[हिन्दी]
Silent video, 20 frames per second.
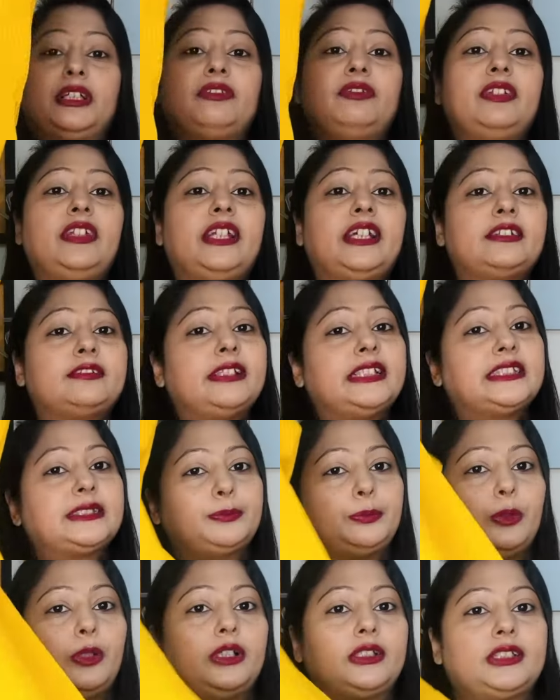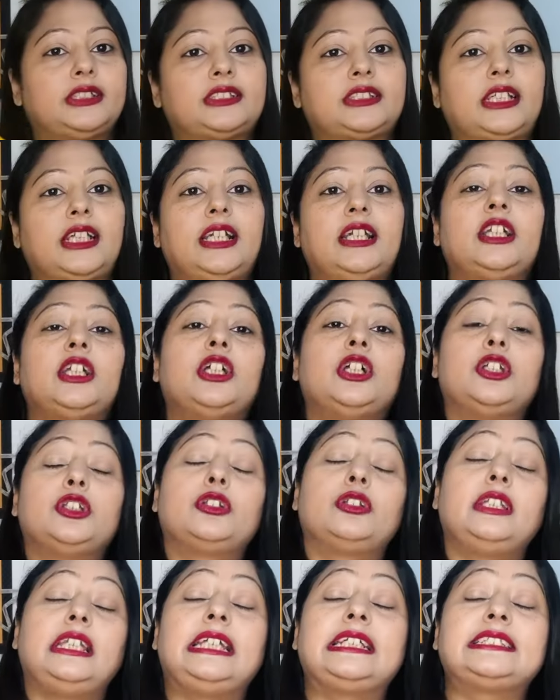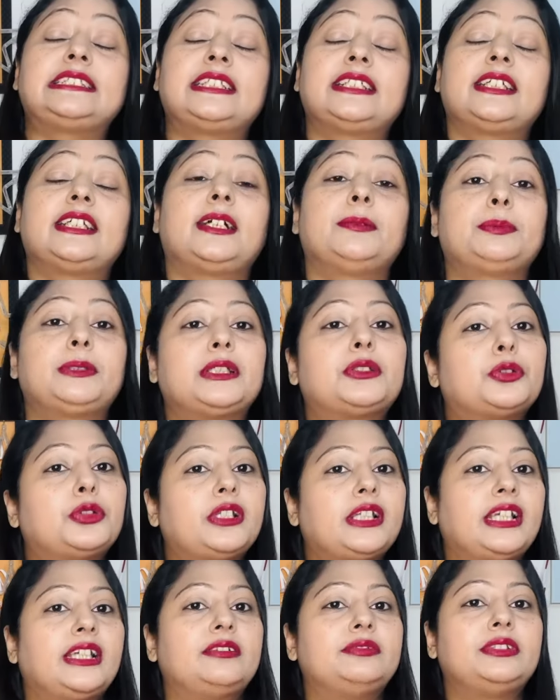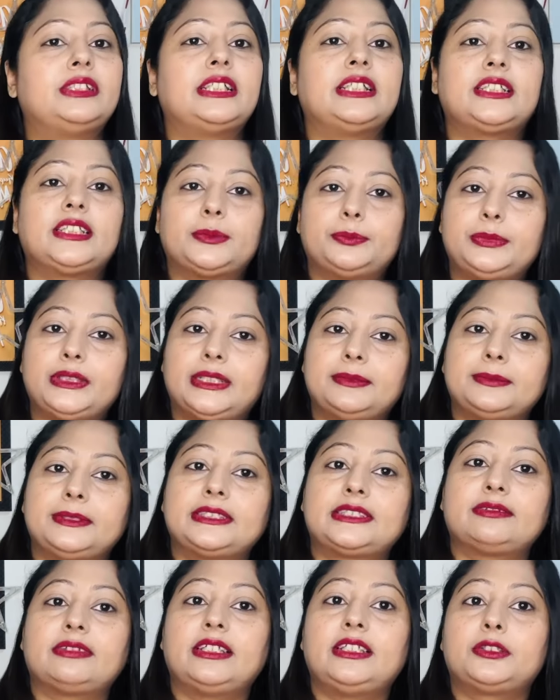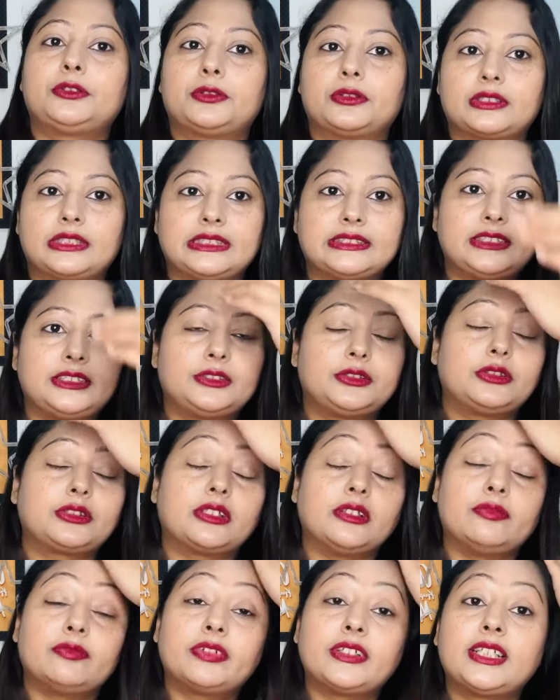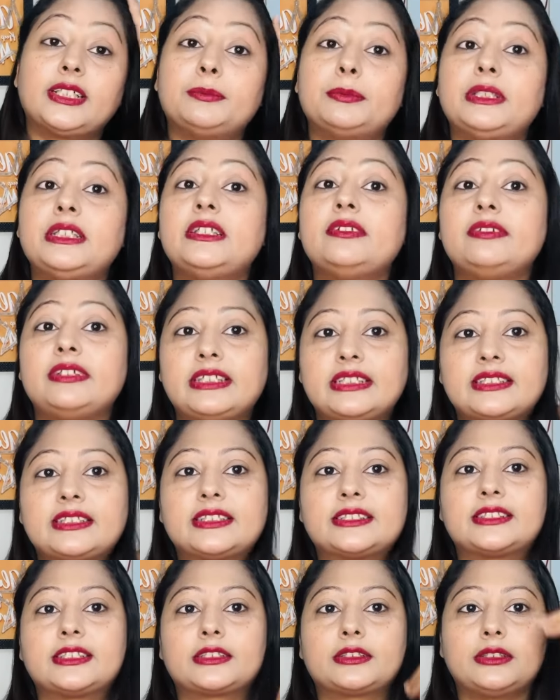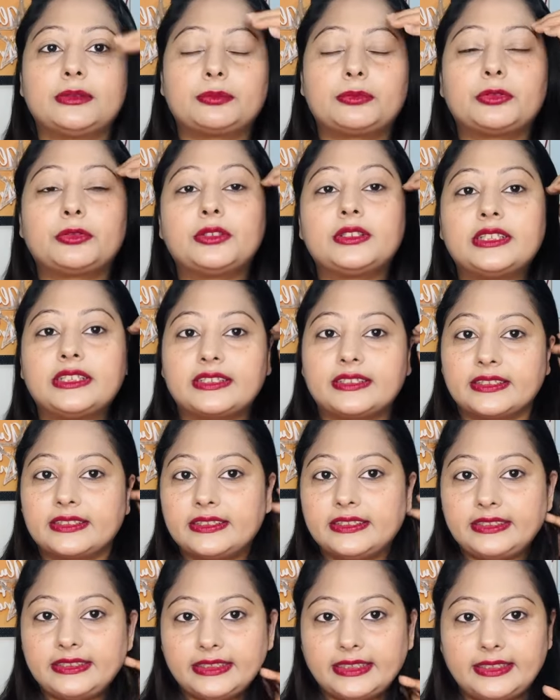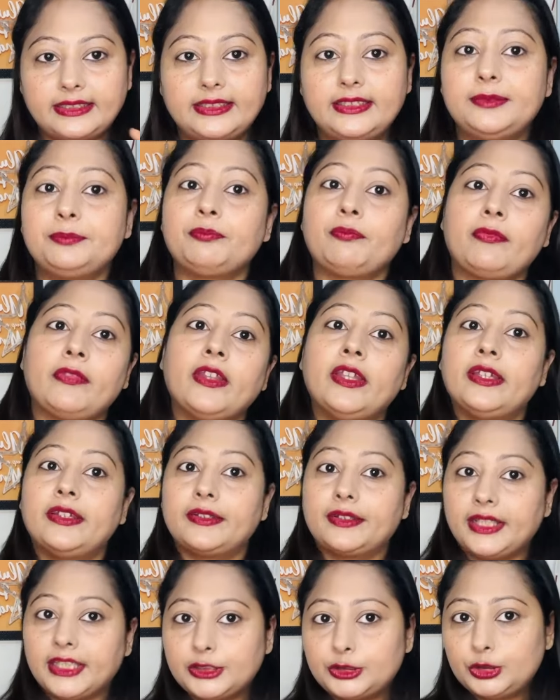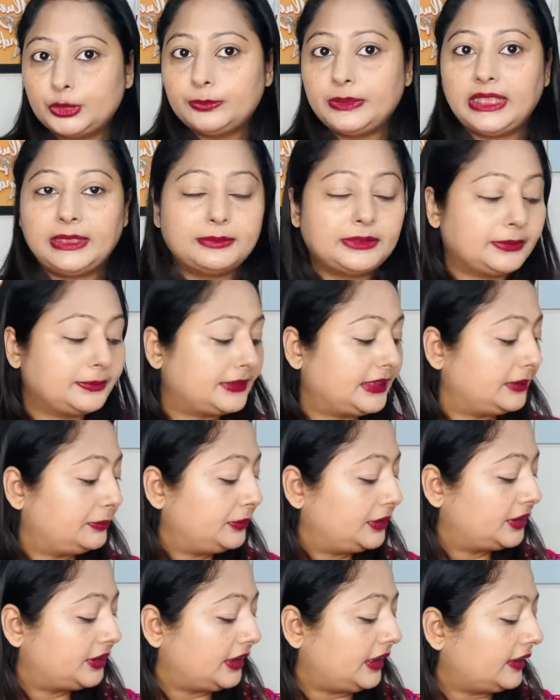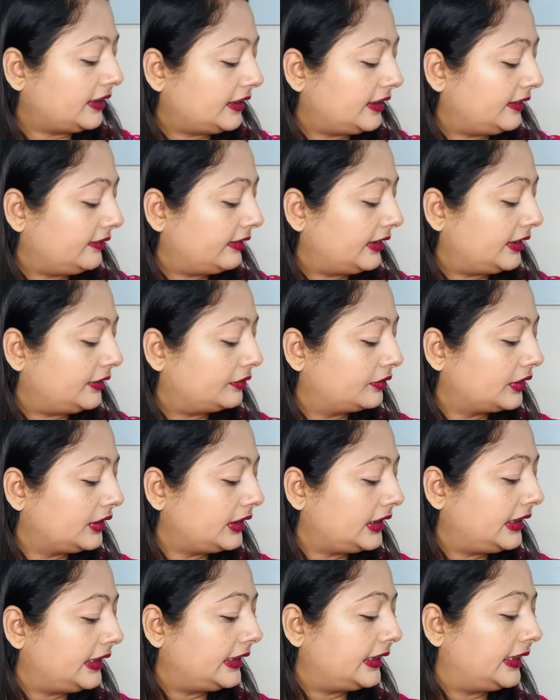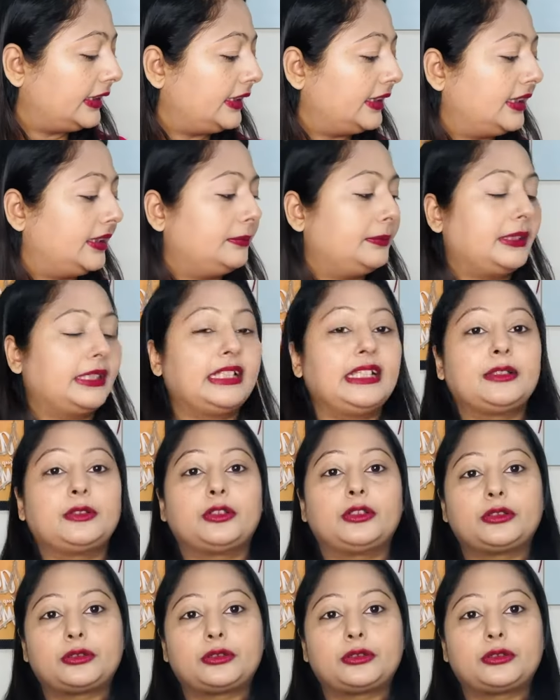फ्लेयर वाइज बहुत अच्छा है तो लेग्स अगर आपके थोड़े हैवी है तब भी आप इस वाले कुर्ता सेट को कंफर्टेबली वेयर कर सकते हो आपको कोई दिक्कत नहीं आएगी नेक्स्ट जो मैं आप सबके साथ में शेयर करने वाली हूँ ना ये है हमारा एक और